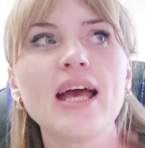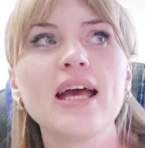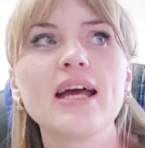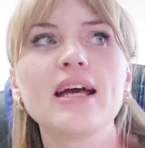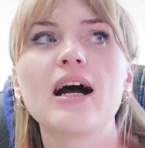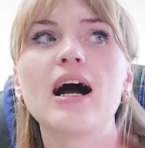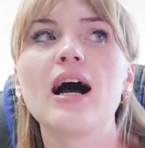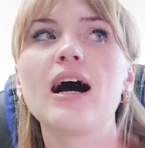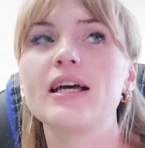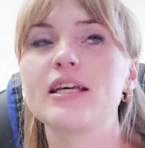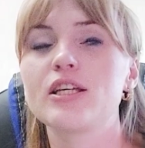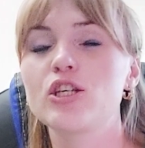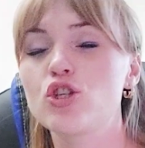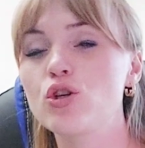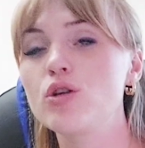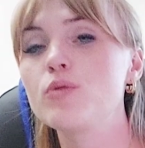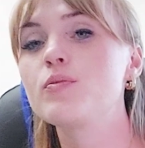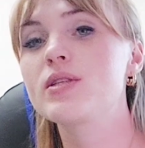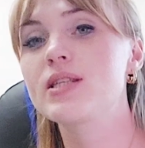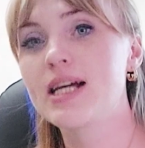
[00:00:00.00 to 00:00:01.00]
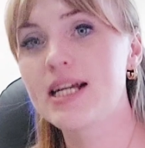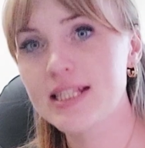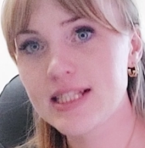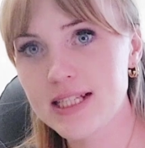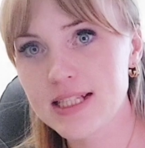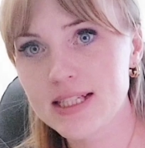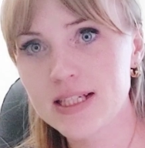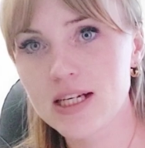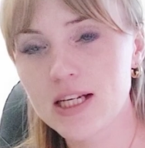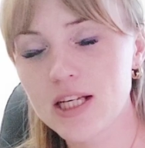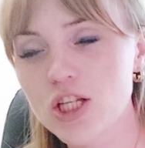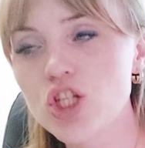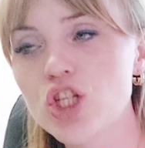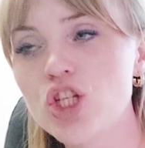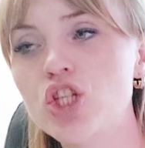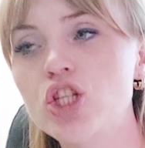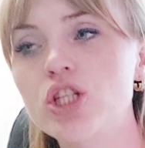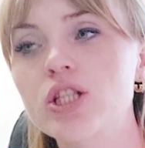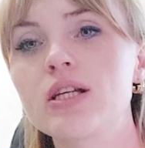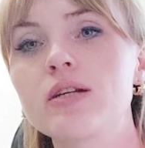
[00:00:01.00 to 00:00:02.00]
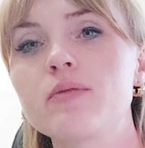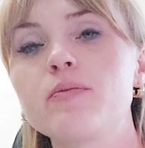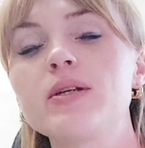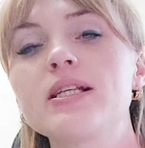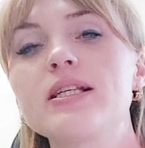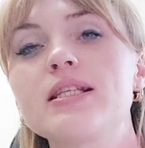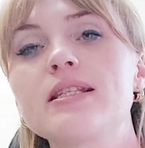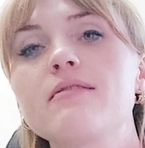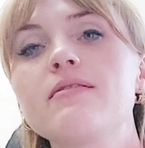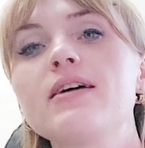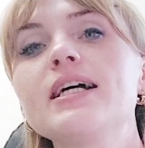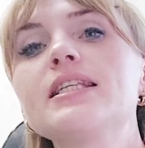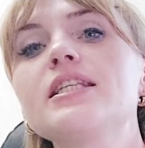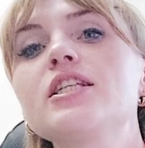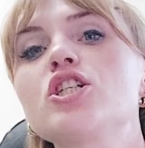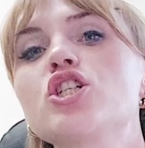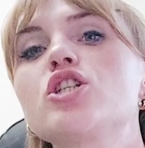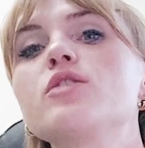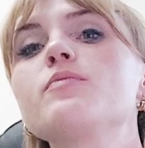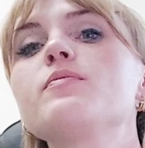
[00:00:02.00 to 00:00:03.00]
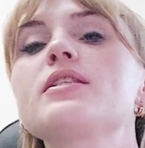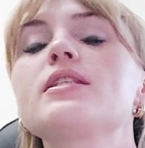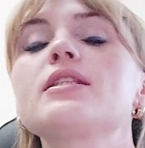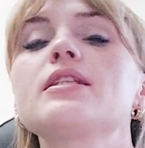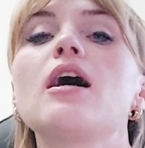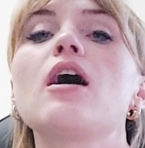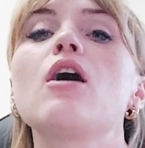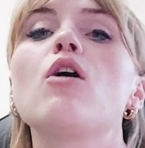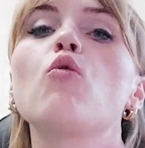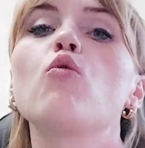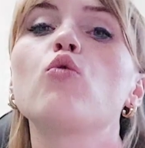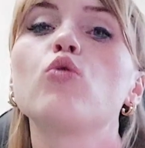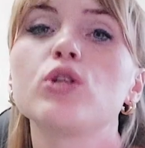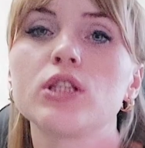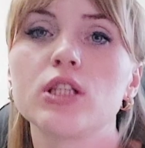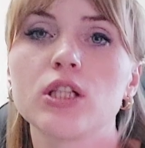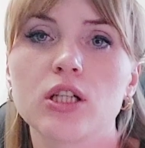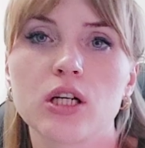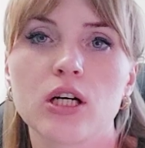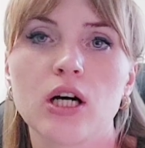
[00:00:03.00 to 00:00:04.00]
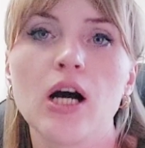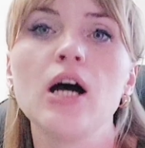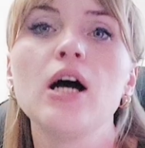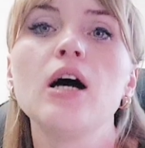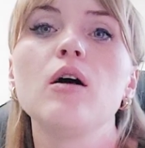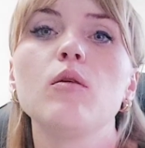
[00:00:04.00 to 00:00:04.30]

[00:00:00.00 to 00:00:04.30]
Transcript: А еще обязательно, конечно же, нормализовать режим сна отдыха,